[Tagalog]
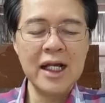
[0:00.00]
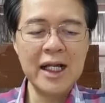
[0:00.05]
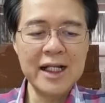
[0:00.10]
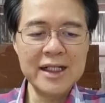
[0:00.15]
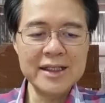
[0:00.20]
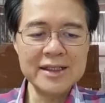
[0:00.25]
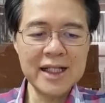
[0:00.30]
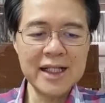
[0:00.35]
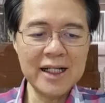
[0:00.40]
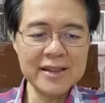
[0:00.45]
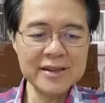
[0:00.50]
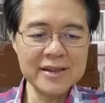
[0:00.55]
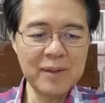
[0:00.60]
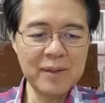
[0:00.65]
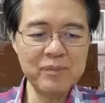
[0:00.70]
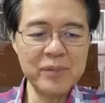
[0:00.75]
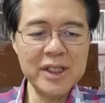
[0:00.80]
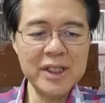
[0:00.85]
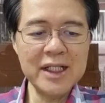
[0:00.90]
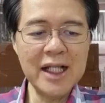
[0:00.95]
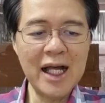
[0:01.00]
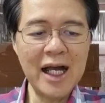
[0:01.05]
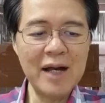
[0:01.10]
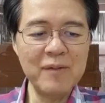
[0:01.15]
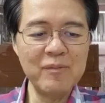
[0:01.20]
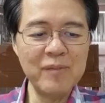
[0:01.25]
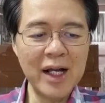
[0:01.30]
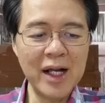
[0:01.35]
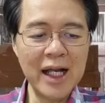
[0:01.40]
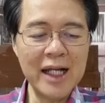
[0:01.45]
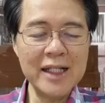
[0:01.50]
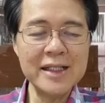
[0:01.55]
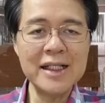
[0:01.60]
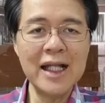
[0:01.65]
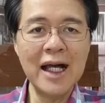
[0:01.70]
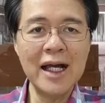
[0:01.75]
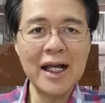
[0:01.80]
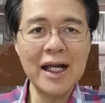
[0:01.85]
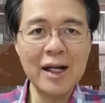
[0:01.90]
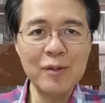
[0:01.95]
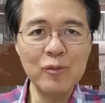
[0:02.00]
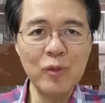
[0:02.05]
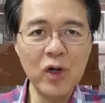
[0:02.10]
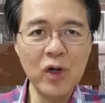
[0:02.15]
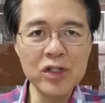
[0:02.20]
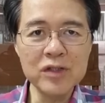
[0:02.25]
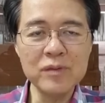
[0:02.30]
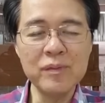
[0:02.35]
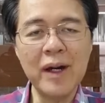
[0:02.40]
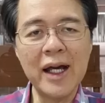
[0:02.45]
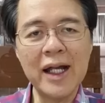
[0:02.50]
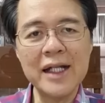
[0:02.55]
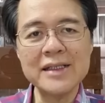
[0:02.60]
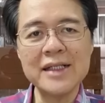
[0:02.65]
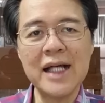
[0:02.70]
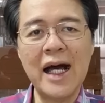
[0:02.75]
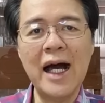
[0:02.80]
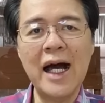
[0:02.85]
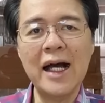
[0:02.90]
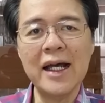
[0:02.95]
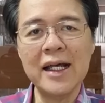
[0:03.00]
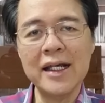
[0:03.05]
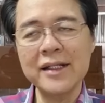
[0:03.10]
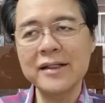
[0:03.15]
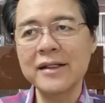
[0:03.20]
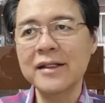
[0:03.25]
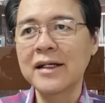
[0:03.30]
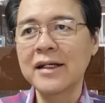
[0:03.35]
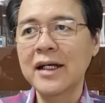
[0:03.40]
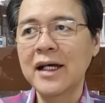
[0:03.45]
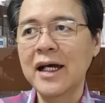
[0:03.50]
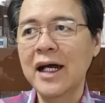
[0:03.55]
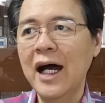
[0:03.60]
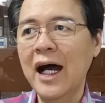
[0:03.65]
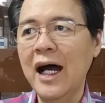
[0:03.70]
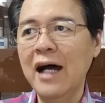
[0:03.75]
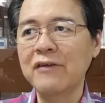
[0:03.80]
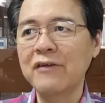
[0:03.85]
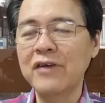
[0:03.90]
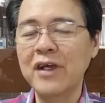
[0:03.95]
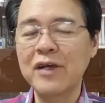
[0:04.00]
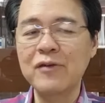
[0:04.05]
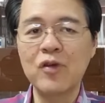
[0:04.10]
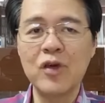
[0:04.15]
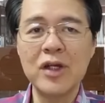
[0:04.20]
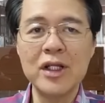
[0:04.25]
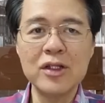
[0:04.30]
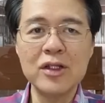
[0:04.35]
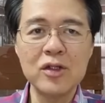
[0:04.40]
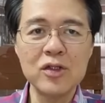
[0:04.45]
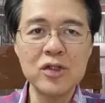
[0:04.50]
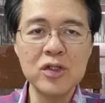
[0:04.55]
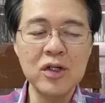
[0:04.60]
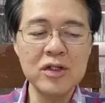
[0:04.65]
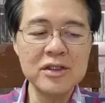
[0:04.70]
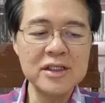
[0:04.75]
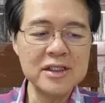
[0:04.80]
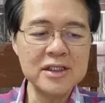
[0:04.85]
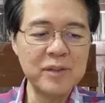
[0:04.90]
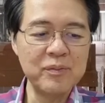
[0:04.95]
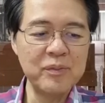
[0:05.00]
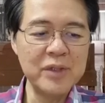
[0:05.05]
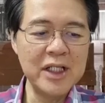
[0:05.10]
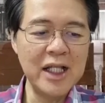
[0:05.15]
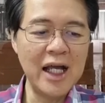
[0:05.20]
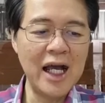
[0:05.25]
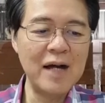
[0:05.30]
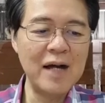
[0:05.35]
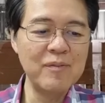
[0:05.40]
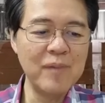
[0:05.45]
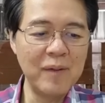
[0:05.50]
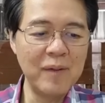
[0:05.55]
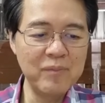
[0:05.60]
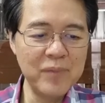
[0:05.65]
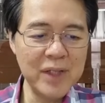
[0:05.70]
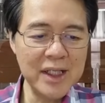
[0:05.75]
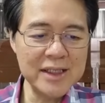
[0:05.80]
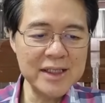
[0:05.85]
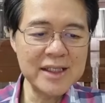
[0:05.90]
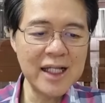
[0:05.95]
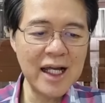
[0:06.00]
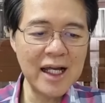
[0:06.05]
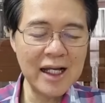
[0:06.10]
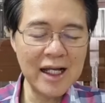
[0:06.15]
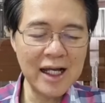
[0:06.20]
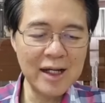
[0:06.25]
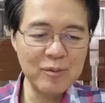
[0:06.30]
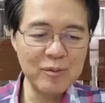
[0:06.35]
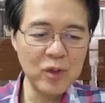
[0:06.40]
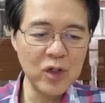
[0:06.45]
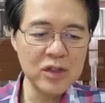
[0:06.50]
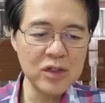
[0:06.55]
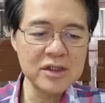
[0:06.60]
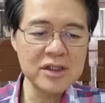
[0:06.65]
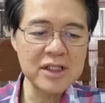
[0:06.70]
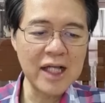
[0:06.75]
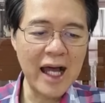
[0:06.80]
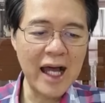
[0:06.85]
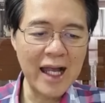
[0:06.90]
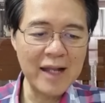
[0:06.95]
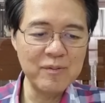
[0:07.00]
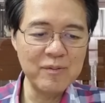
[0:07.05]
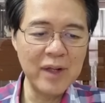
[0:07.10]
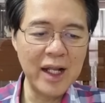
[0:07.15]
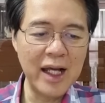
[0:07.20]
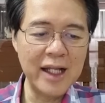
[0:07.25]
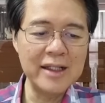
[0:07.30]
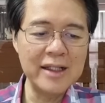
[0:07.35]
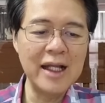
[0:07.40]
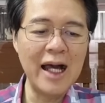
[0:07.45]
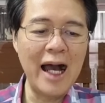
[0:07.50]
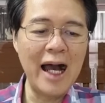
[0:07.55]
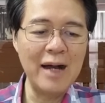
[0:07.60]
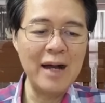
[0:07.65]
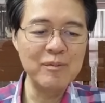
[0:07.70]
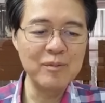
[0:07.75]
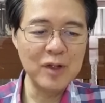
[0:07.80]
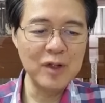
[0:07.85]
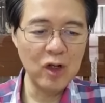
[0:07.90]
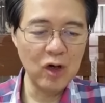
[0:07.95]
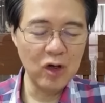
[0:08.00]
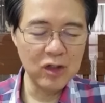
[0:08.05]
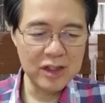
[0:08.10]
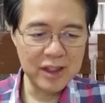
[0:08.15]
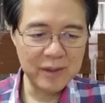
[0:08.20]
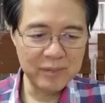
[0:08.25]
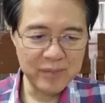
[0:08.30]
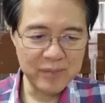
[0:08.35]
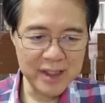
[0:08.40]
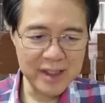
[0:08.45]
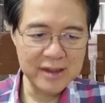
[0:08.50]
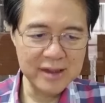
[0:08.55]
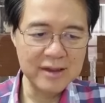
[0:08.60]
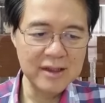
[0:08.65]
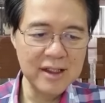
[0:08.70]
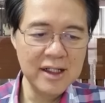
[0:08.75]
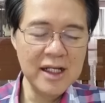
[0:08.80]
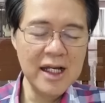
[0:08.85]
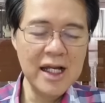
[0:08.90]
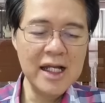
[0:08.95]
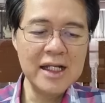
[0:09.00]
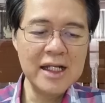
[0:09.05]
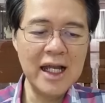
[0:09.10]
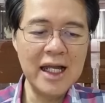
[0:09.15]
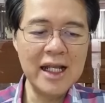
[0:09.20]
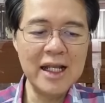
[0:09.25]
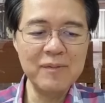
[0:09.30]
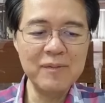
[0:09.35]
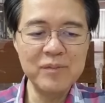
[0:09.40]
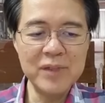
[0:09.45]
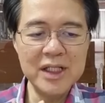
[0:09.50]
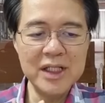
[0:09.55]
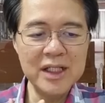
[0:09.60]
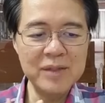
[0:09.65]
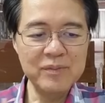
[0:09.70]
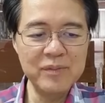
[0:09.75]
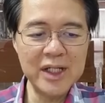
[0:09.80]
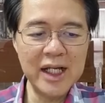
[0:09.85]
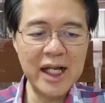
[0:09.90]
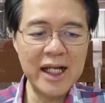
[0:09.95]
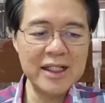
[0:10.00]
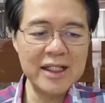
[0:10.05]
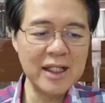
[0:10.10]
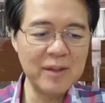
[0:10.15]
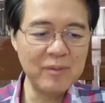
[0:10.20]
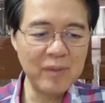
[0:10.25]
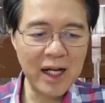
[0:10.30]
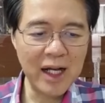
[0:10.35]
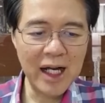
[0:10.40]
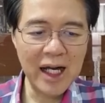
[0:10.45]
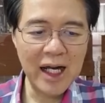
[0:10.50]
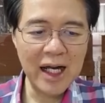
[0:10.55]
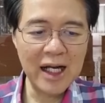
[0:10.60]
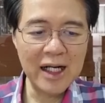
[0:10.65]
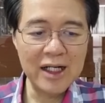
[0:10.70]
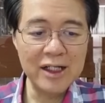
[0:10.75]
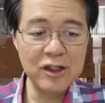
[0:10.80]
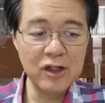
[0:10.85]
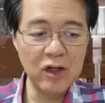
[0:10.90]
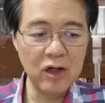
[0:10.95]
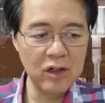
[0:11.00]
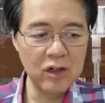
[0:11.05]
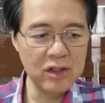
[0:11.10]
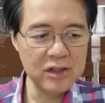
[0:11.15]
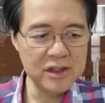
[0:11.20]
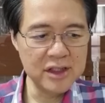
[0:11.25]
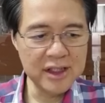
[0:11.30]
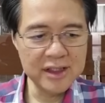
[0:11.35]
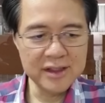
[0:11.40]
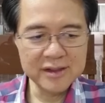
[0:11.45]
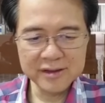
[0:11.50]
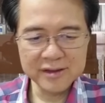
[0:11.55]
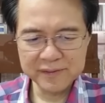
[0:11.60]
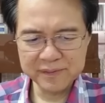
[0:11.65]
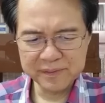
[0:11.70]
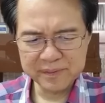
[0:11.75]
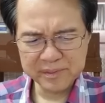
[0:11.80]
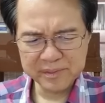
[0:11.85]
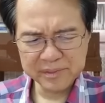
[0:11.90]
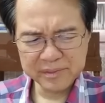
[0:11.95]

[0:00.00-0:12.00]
Isa sa pinakamagandang gamot para sa akin, uh, favorite ko to, isa sa pinakamabisang gamot sa high blood, amlodipine. Yan ang binibigay ng mga cardiologists.